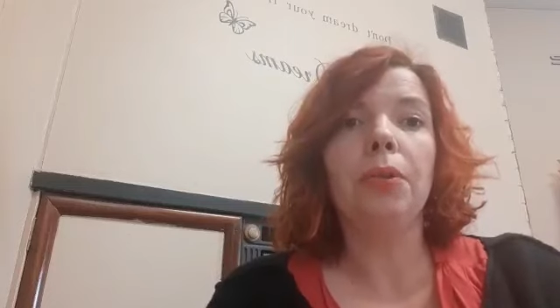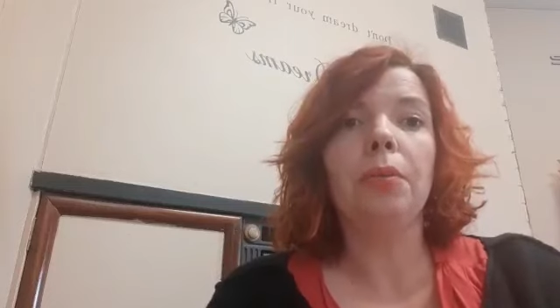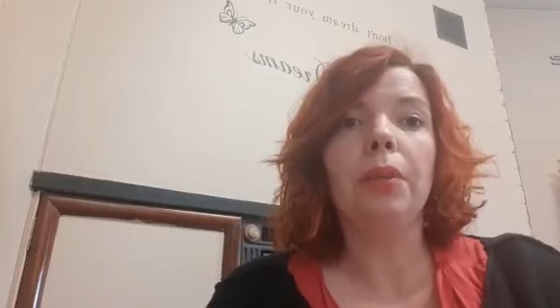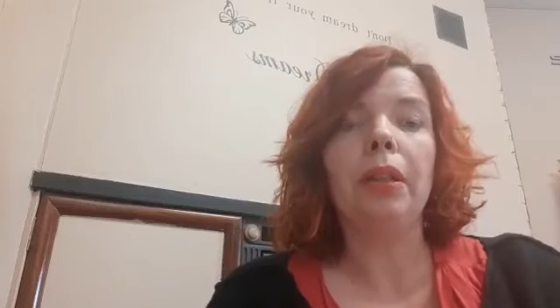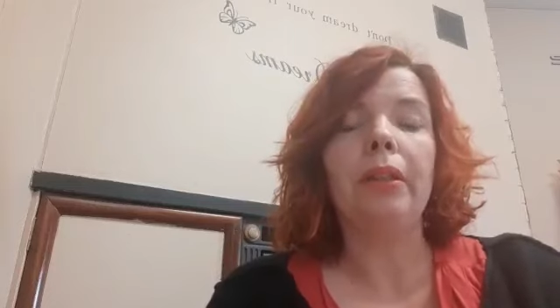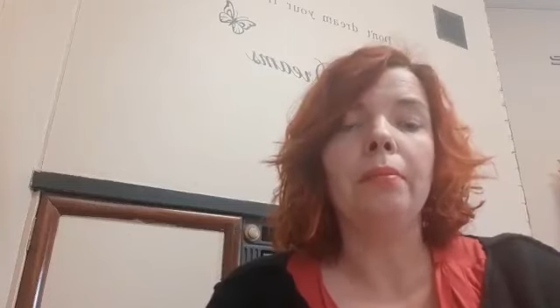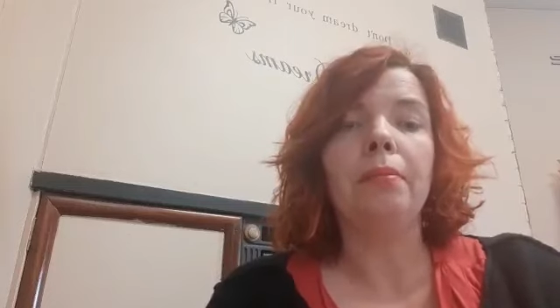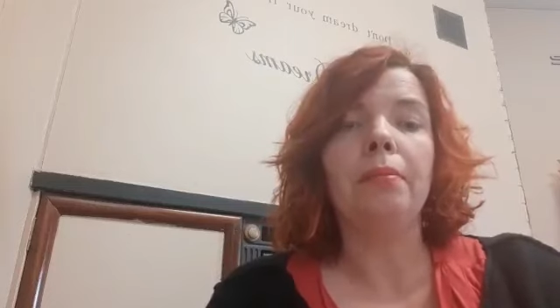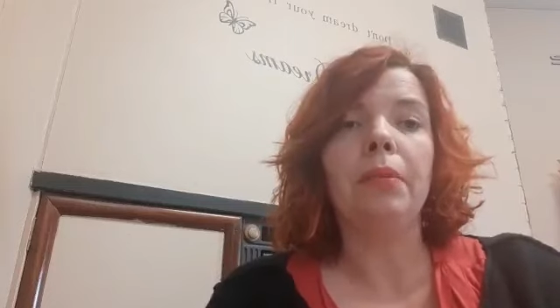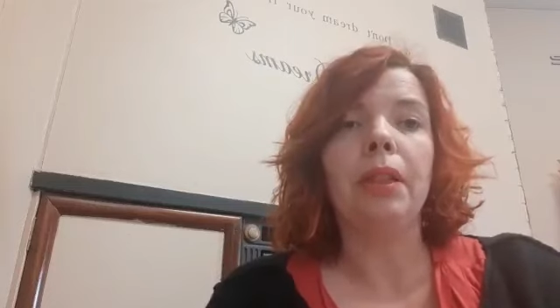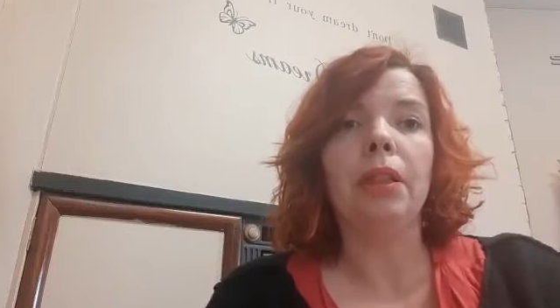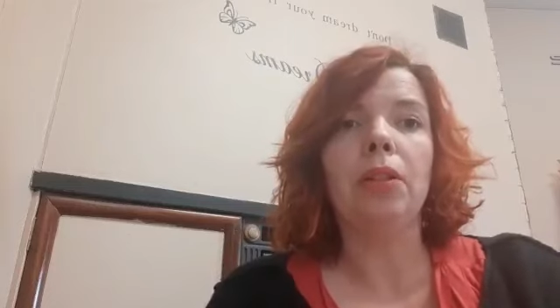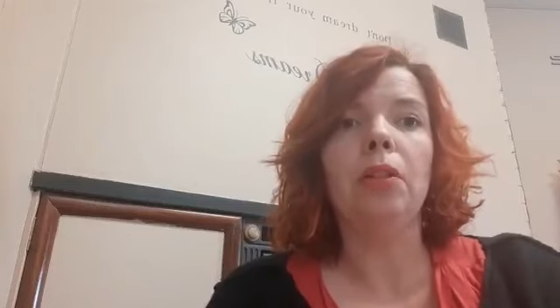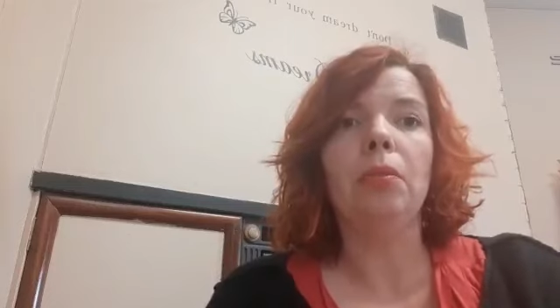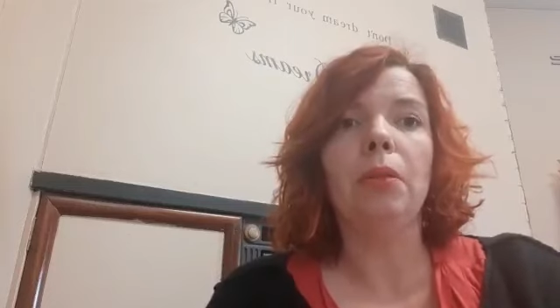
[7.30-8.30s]
mi,
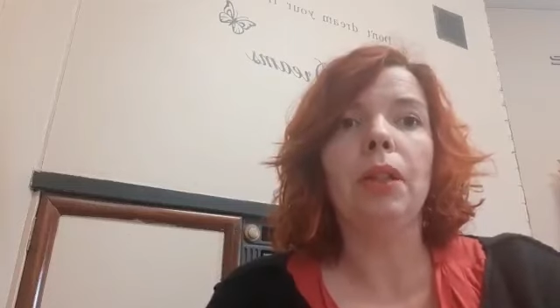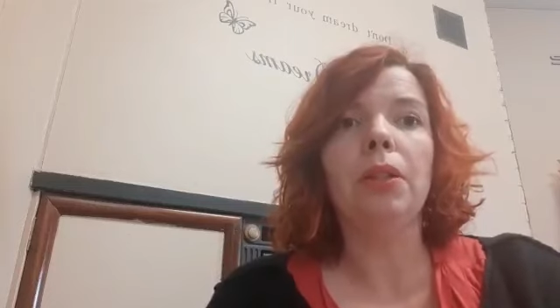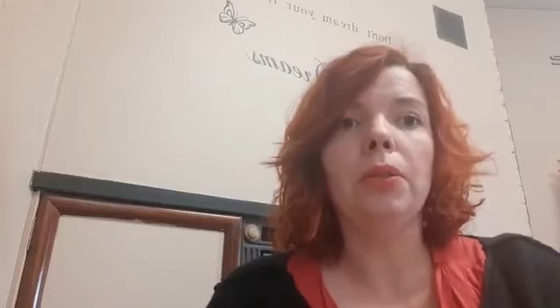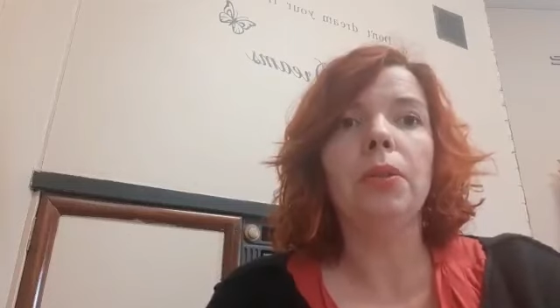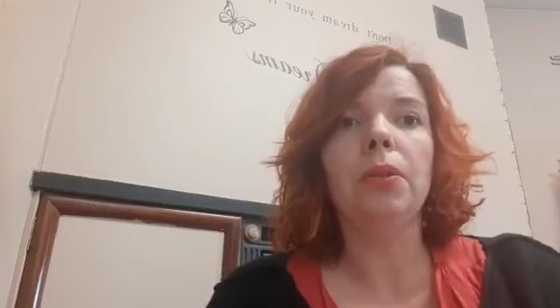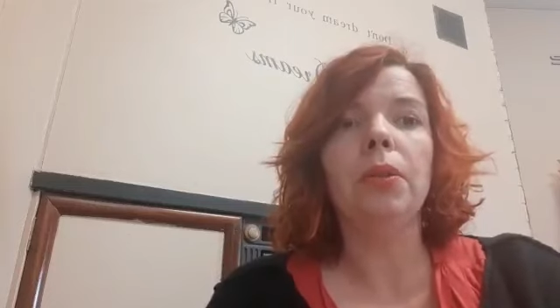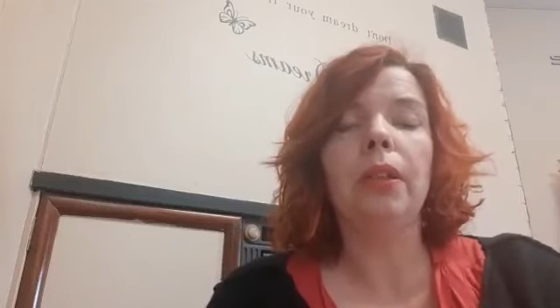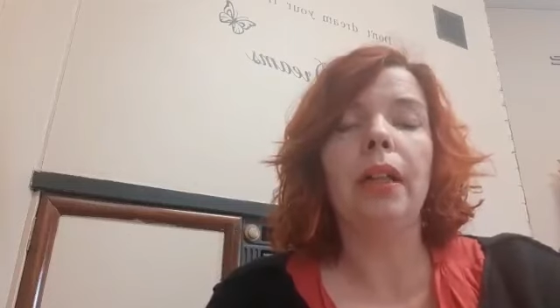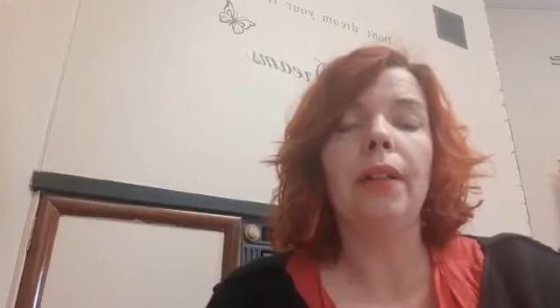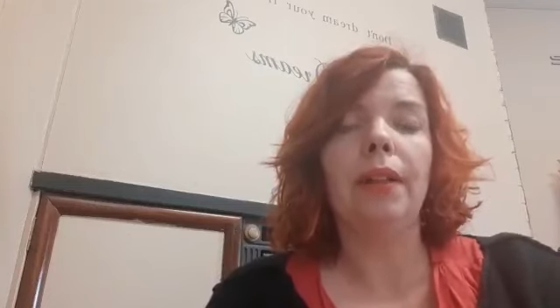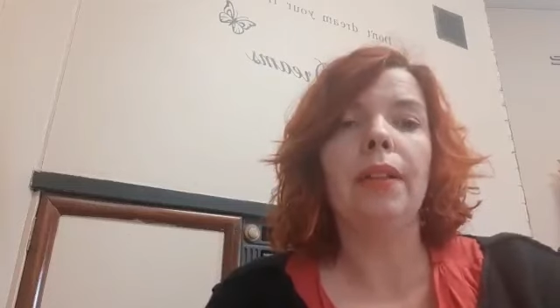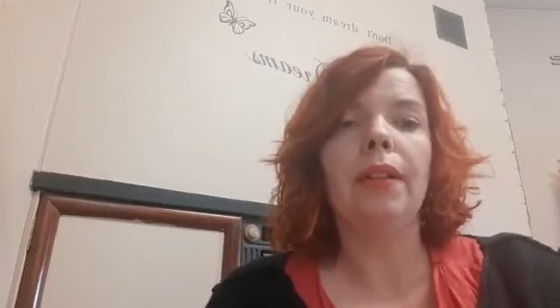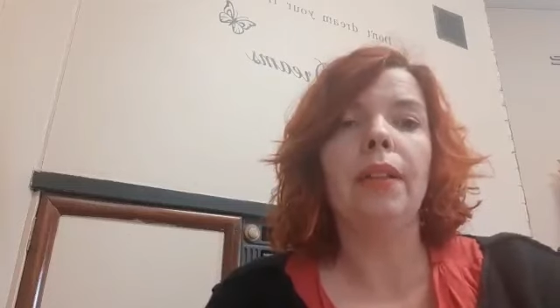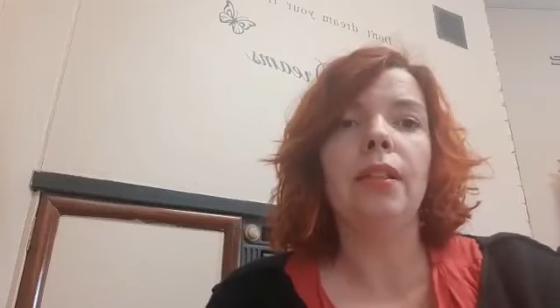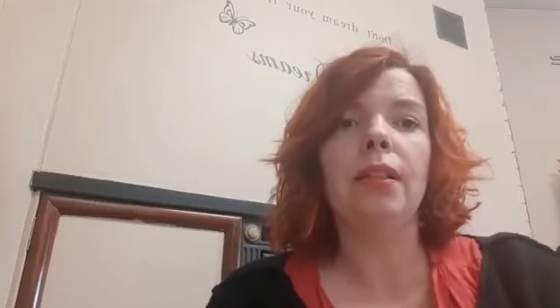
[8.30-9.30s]
hijo Marco,
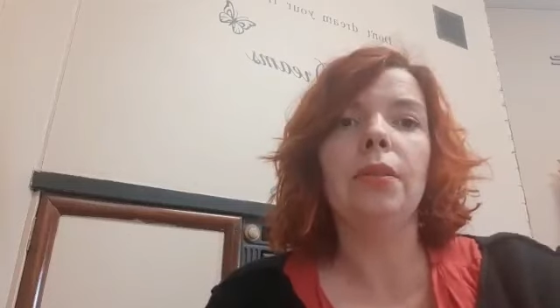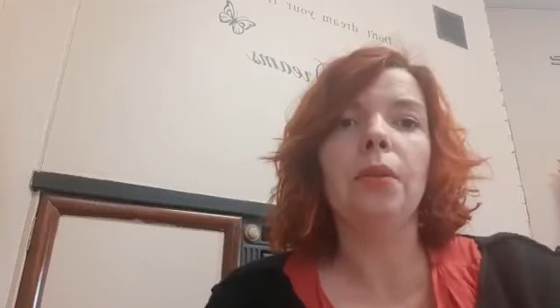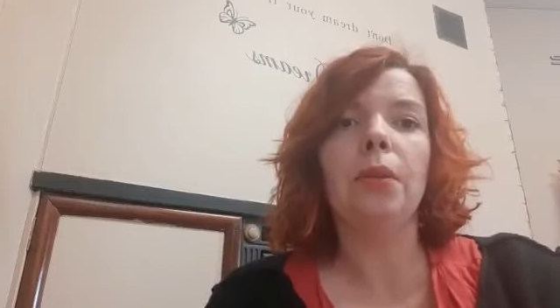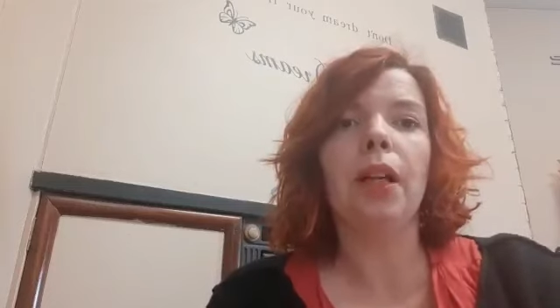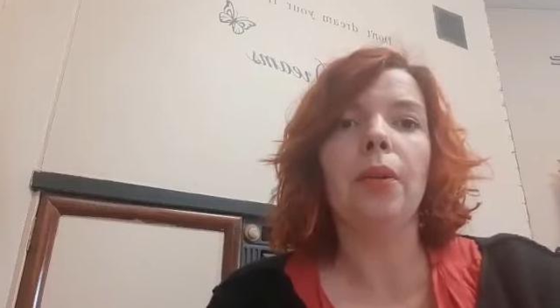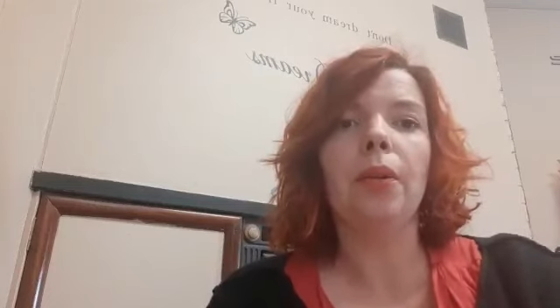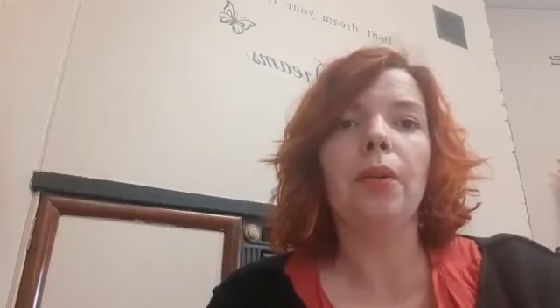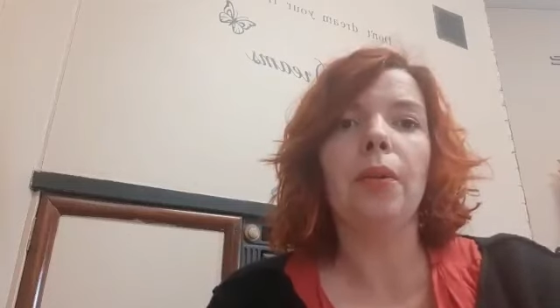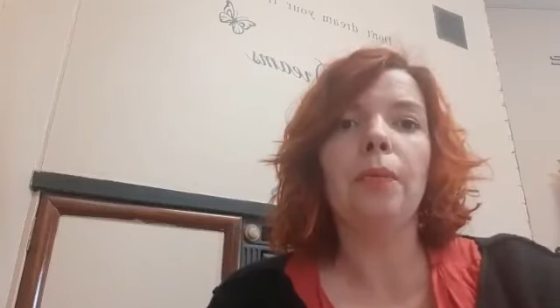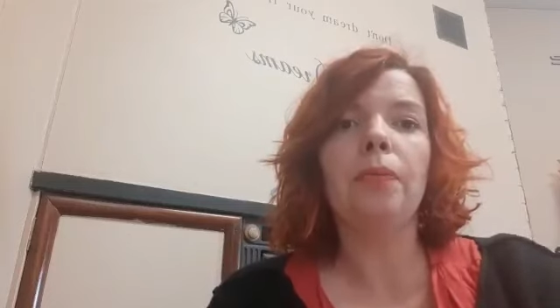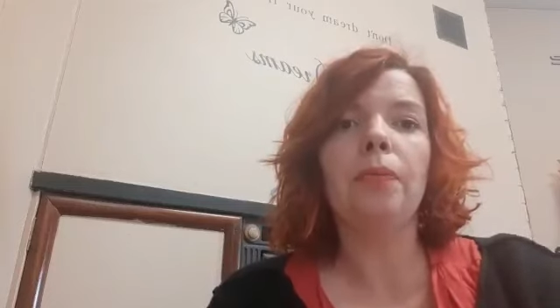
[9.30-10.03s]
accedí sin dudarlo.